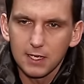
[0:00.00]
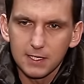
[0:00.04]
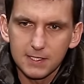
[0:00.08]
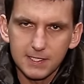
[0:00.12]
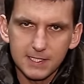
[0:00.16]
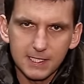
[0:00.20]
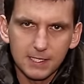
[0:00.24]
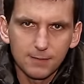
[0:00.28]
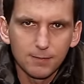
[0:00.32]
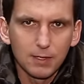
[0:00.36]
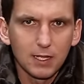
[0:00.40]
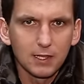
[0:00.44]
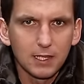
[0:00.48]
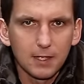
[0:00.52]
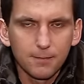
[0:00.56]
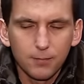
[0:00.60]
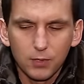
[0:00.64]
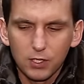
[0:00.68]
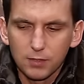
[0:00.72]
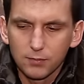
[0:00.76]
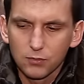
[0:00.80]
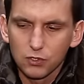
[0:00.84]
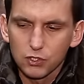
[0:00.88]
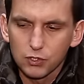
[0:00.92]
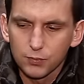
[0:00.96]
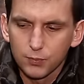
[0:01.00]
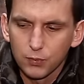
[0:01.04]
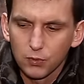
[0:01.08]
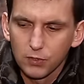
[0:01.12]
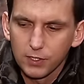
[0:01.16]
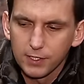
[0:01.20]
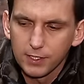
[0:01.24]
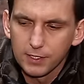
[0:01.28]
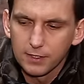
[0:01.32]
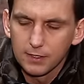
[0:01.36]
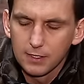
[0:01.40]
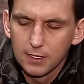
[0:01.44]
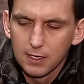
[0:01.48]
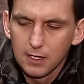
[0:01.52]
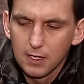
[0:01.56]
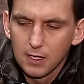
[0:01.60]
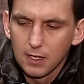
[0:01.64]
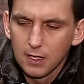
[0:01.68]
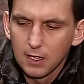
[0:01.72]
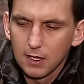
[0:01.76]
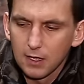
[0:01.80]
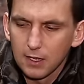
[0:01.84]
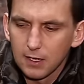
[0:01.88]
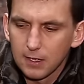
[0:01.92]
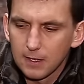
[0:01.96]
ekstremalna pojemność puli
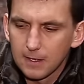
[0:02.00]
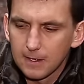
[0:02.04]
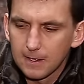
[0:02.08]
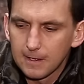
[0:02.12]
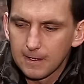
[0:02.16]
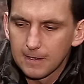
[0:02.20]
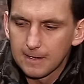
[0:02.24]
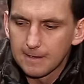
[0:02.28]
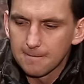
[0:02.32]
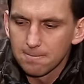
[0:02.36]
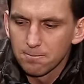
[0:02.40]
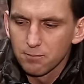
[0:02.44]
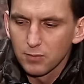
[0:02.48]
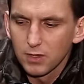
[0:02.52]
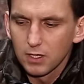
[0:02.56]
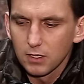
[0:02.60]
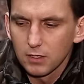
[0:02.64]
e,